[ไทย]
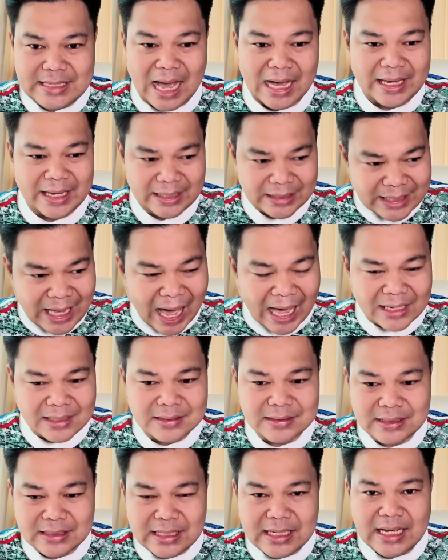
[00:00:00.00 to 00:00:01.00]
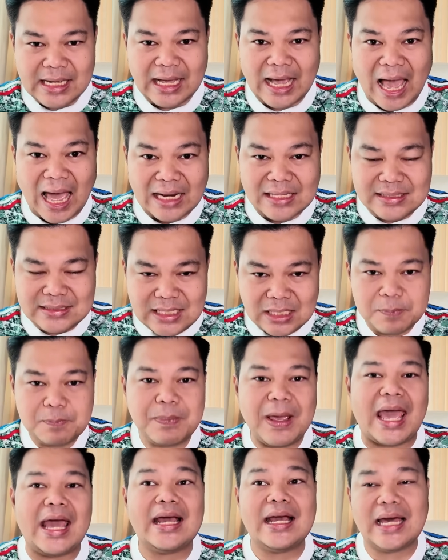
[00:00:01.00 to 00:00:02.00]
อยากเห็นการยึด
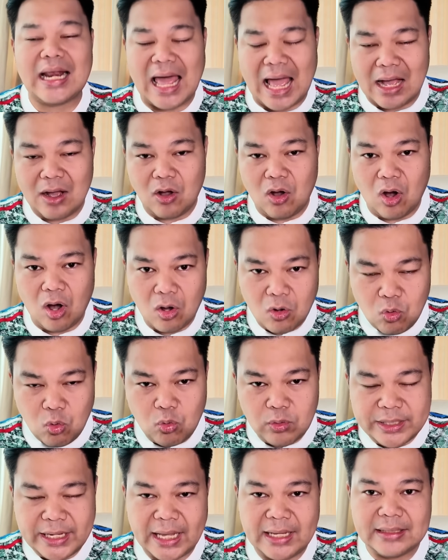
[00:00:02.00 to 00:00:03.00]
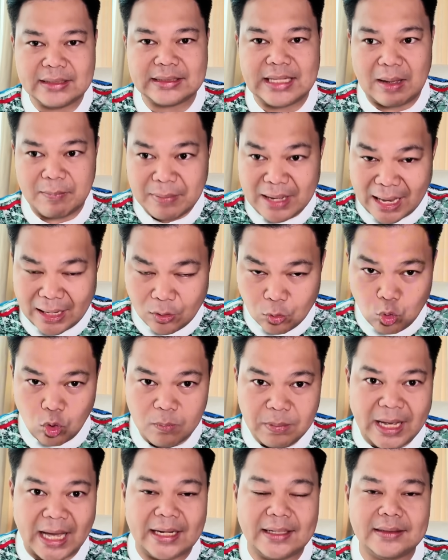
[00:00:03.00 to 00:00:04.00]
แผงกลางของคู่นี้ทำงาน
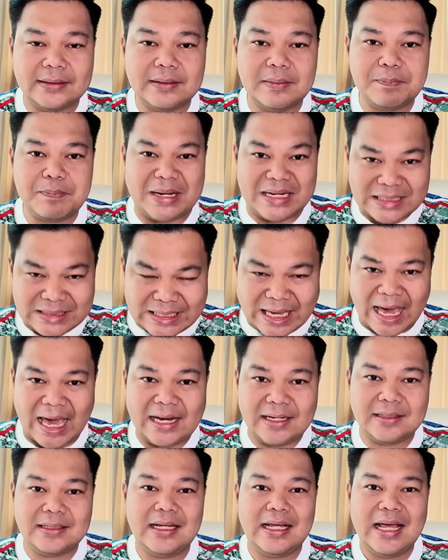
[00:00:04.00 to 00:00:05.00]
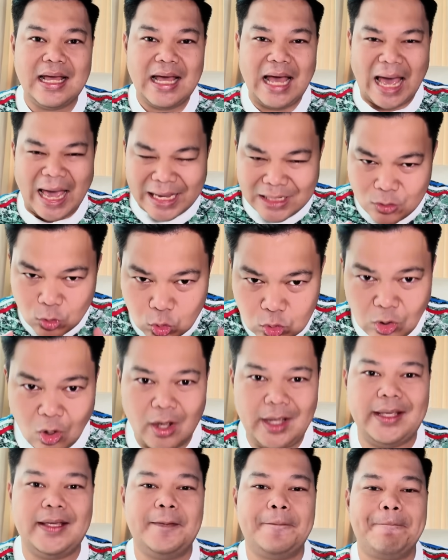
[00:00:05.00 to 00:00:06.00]
ร่วมกันเป็นแกนให้ดู
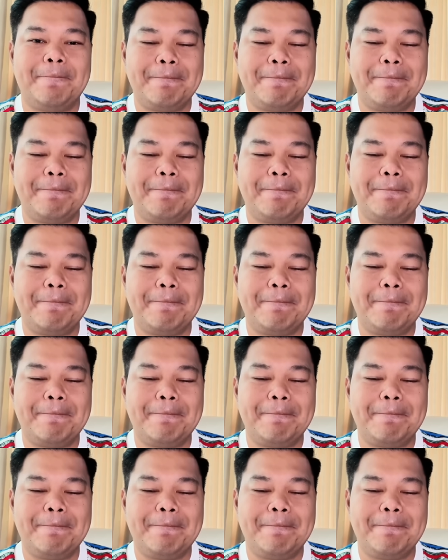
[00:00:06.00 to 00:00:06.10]
หน่อย